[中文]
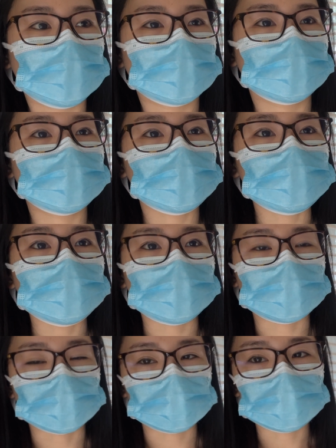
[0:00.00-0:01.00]
就是
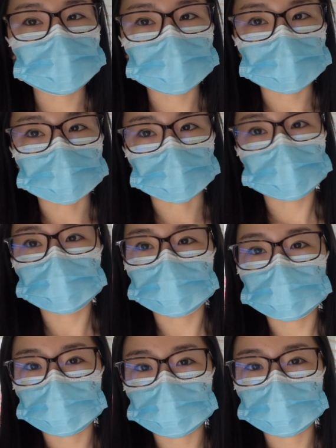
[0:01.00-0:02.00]
我都会用那
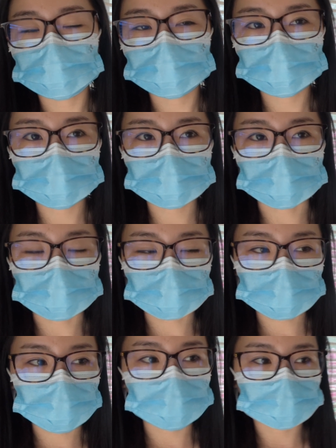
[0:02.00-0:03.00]
个酒
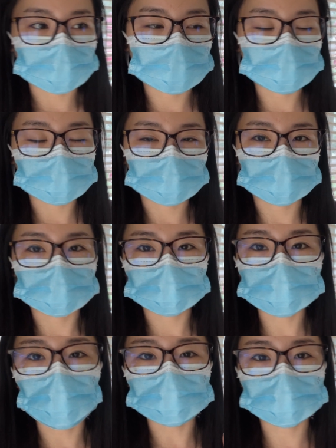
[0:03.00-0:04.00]
精的那个
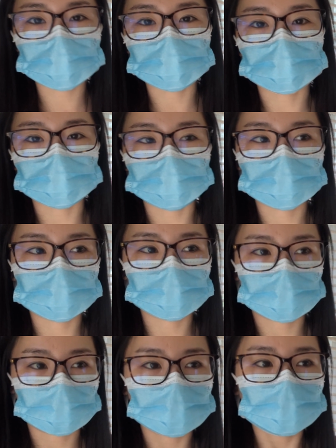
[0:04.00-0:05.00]
擦拭的
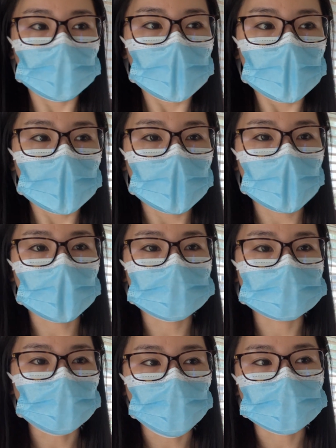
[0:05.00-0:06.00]
纸，然后
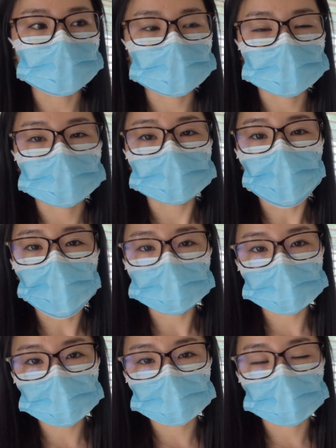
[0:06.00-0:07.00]
把什么把
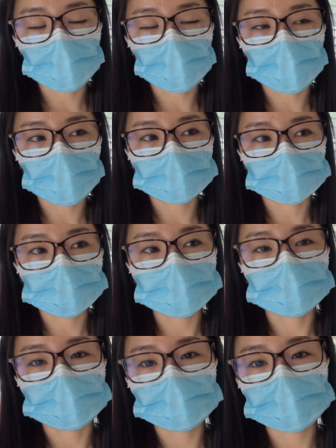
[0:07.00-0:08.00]
手啊，然后
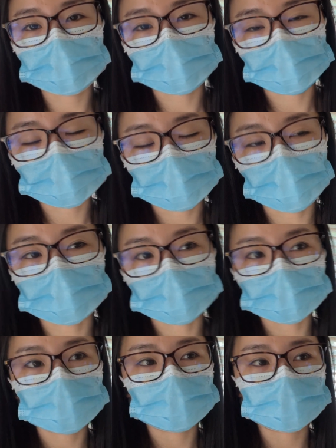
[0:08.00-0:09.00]
我会接触到
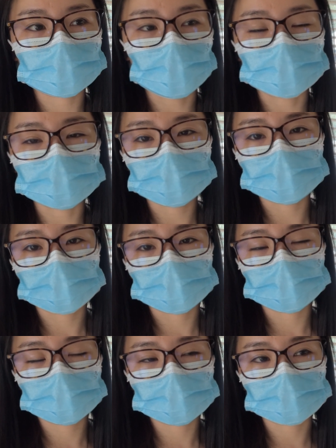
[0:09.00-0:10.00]
的表面
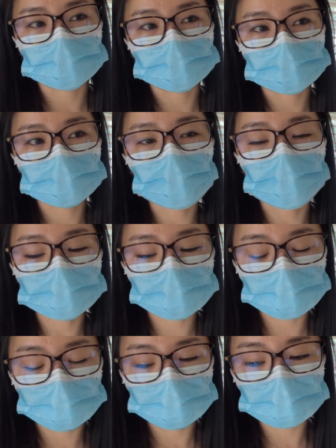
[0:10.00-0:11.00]
都擦
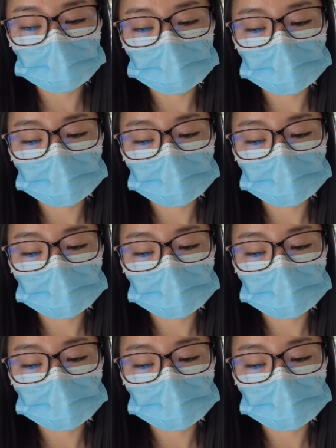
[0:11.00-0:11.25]
拭一遍。